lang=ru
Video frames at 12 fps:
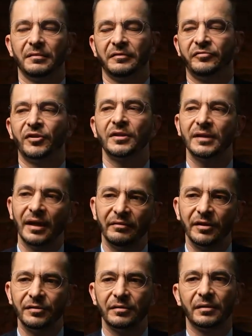
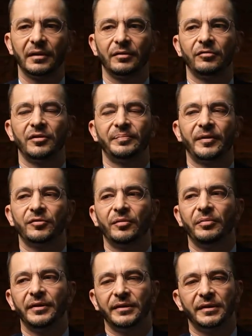вдохновить, который
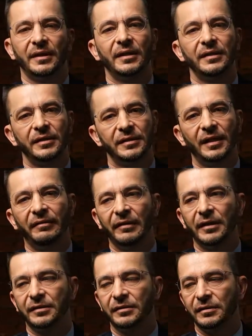способен нас
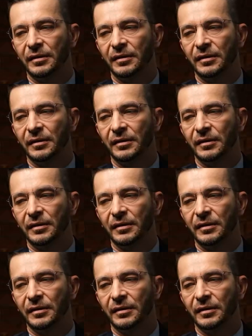организовать,